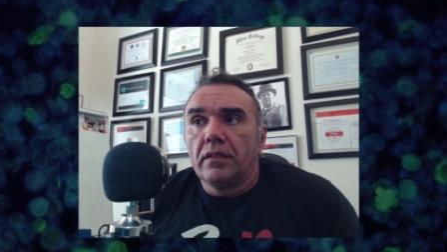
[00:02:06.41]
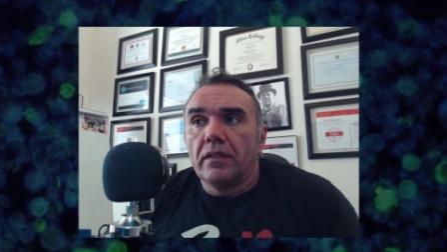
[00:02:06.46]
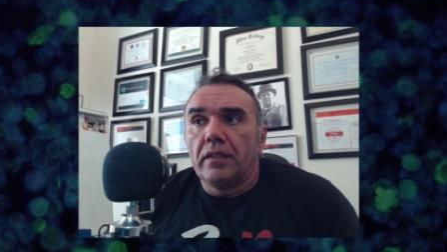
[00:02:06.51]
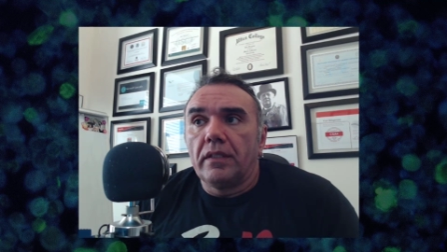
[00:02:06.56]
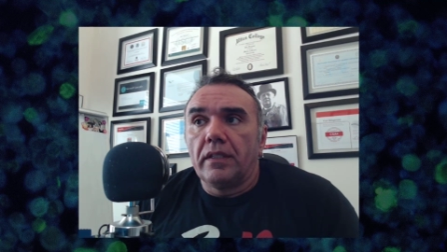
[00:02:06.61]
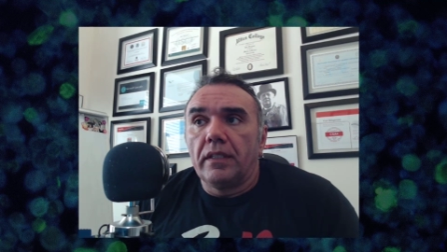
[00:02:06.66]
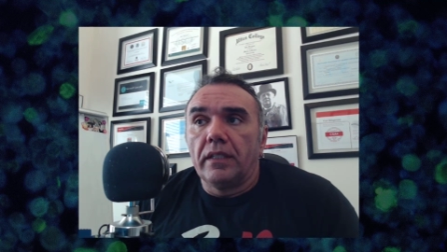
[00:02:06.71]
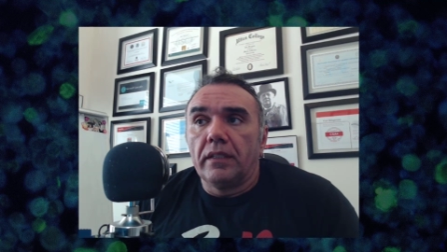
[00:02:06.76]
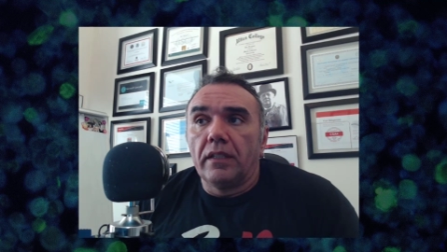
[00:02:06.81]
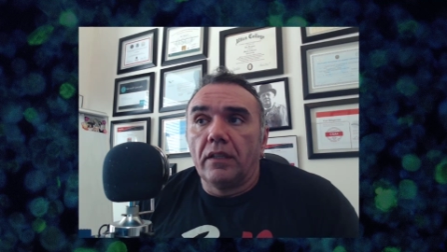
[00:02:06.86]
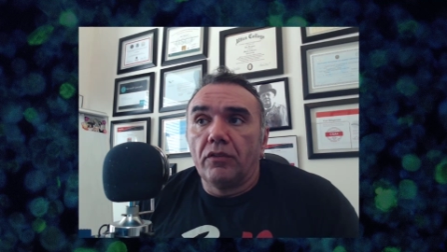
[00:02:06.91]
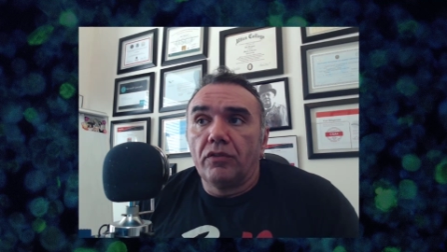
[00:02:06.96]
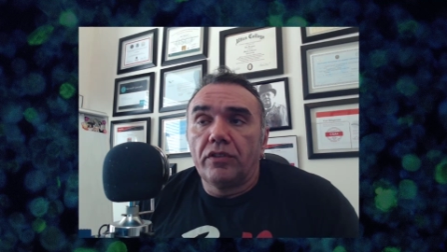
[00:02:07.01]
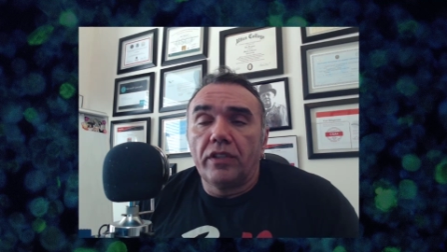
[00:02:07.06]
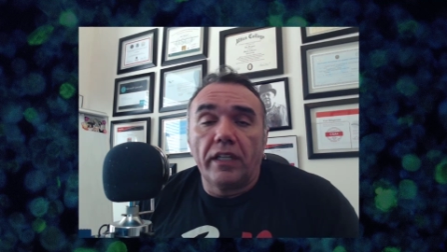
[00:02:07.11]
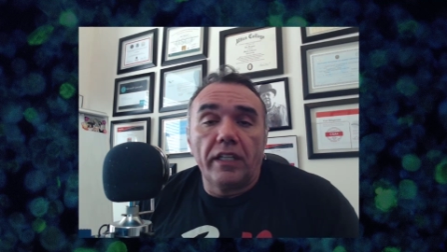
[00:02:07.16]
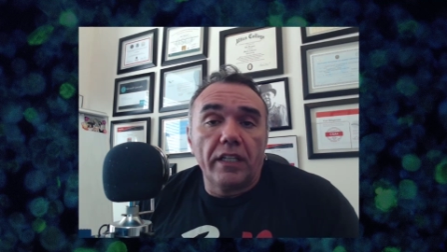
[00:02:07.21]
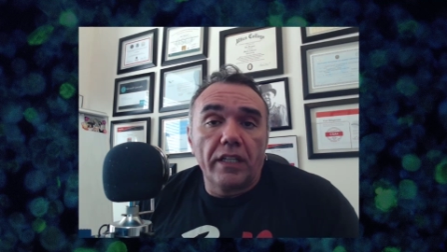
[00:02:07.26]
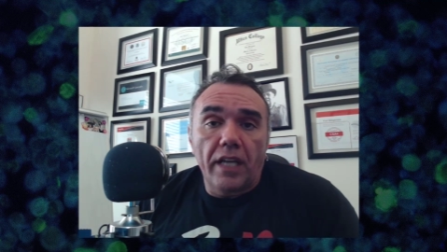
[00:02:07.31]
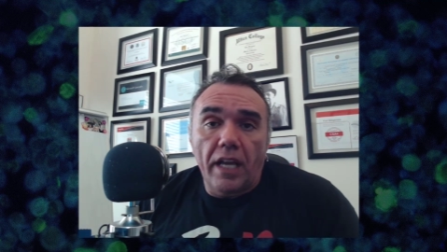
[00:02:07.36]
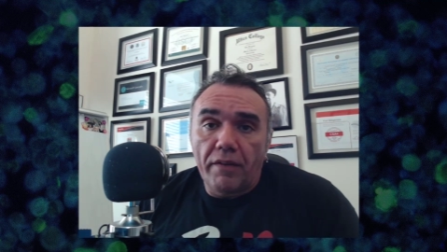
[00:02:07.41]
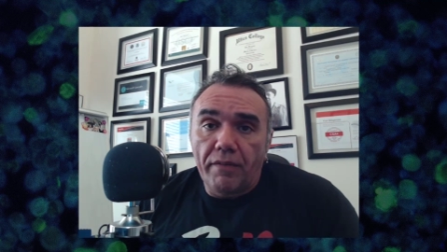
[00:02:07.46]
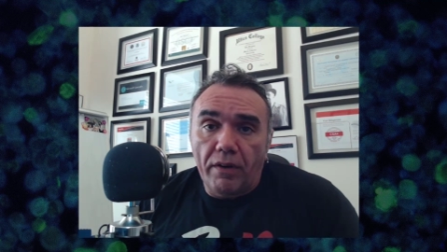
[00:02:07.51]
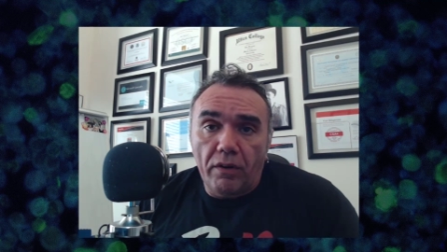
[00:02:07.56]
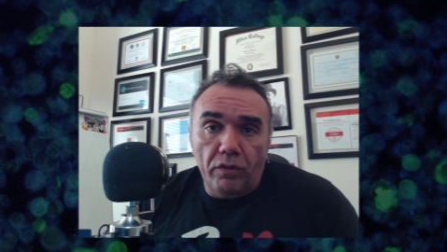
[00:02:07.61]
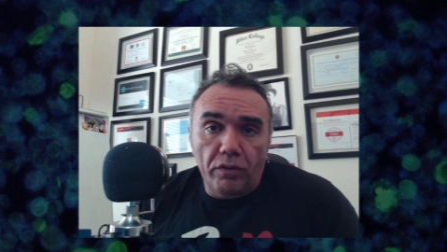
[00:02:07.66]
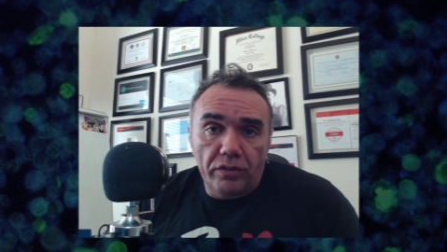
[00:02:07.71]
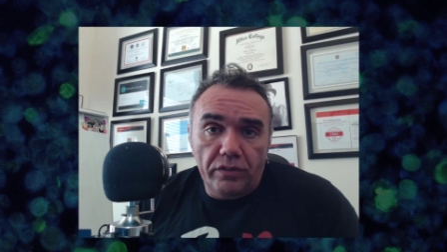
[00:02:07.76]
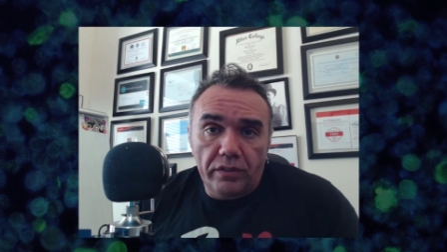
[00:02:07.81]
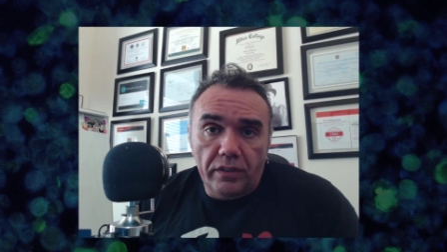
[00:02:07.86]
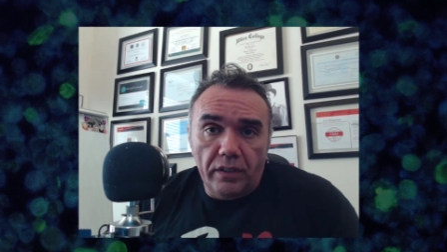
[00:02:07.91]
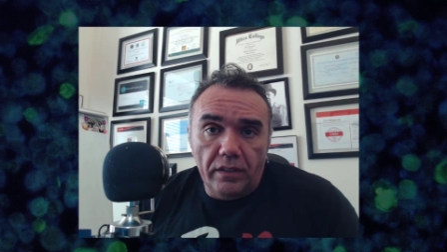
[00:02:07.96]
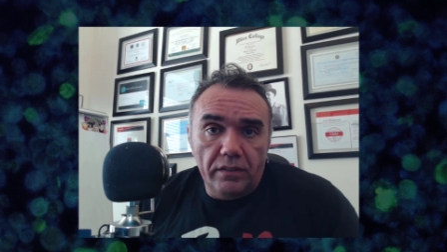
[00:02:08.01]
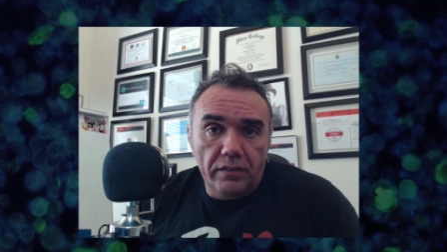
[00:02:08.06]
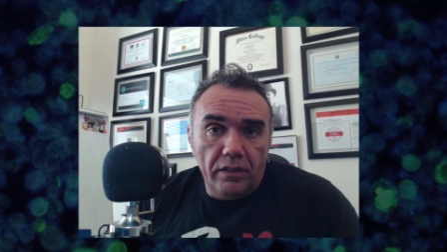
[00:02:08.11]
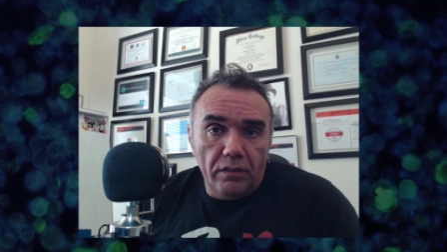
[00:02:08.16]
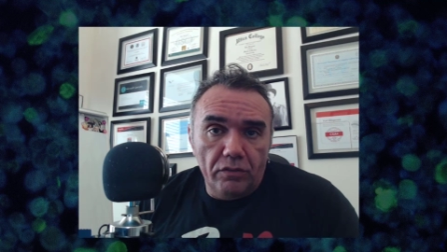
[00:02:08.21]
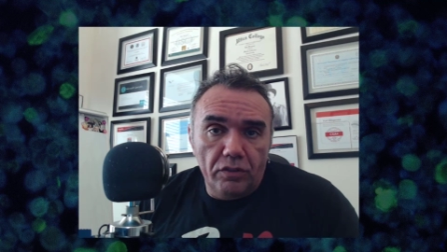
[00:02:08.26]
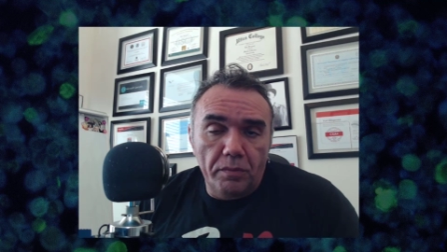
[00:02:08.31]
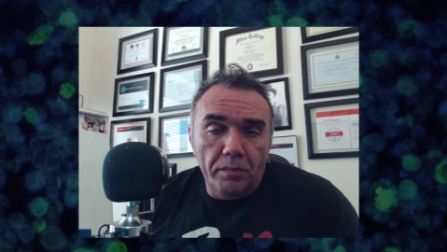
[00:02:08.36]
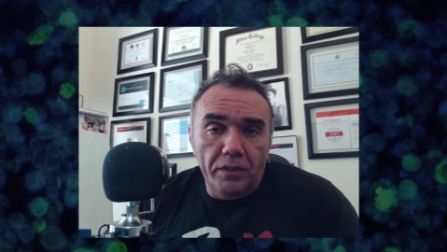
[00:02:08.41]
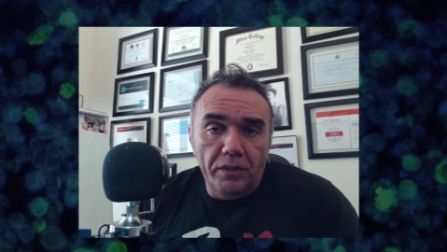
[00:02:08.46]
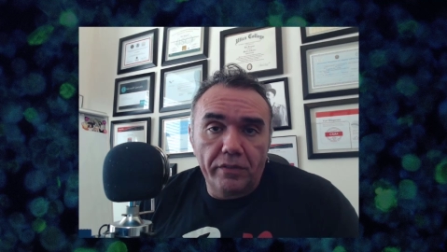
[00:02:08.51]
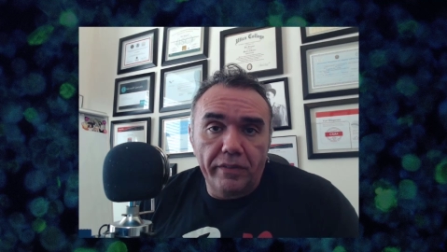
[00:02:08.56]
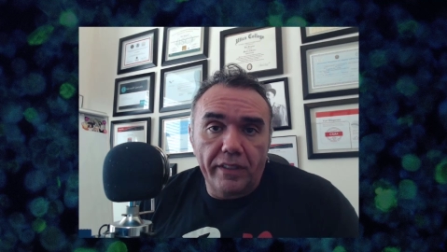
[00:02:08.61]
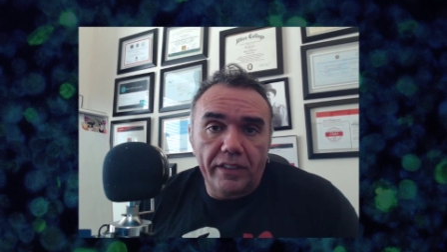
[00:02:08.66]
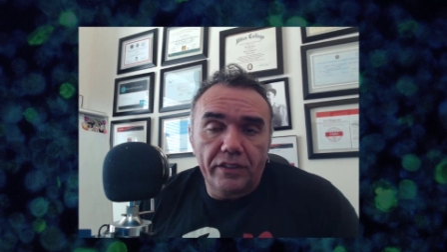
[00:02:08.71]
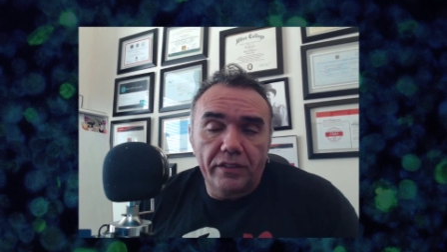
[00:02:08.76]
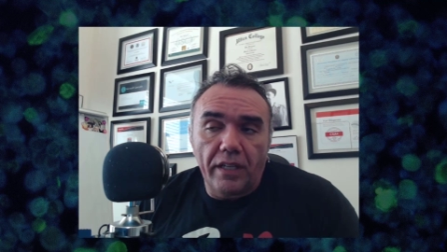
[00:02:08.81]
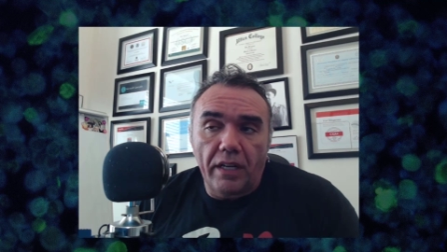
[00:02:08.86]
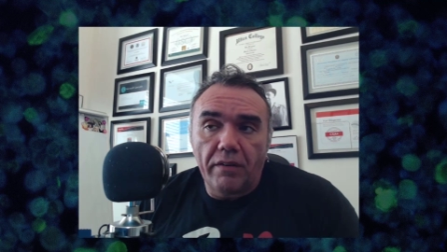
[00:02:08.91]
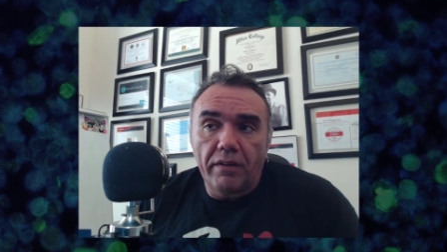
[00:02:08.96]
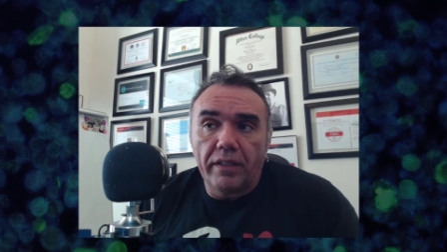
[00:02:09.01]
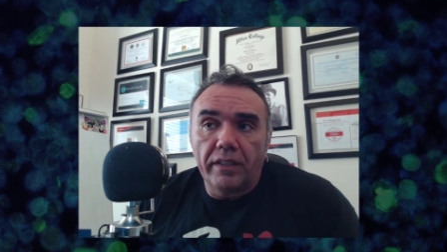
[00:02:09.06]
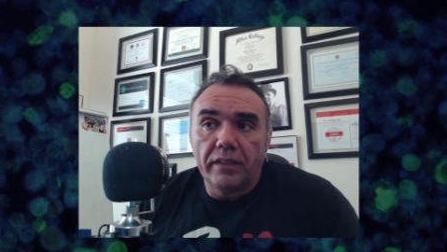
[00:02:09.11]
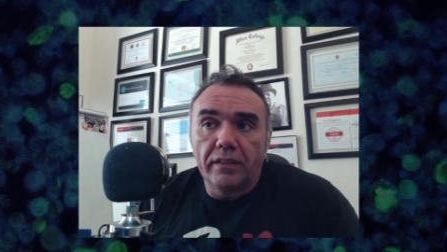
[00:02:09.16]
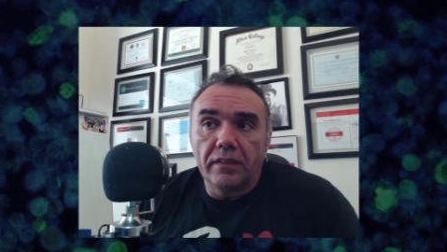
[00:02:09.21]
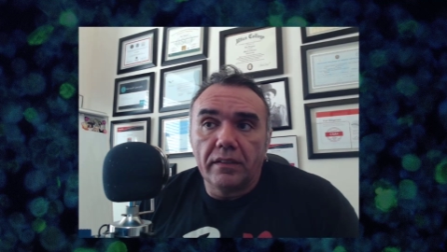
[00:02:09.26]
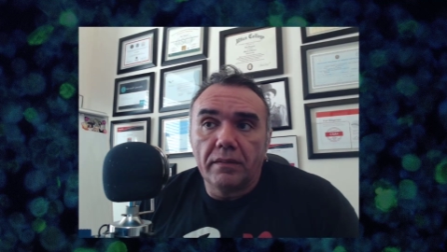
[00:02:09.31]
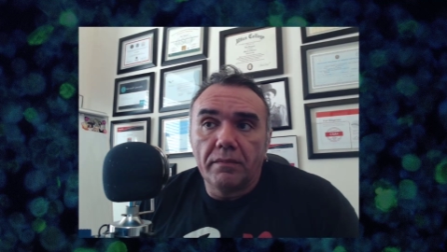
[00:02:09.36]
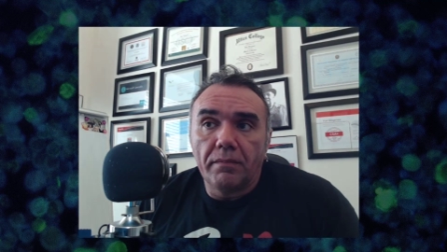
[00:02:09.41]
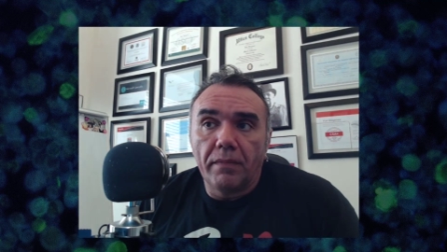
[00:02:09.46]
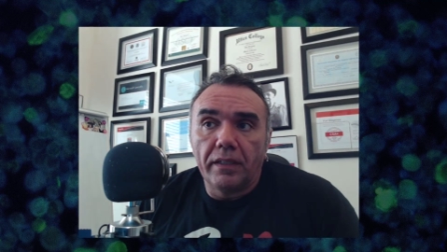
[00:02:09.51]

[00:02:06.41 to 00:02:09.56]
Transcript: e não sei ainda o que é vai acontecer, eles não se manifestaram ainda.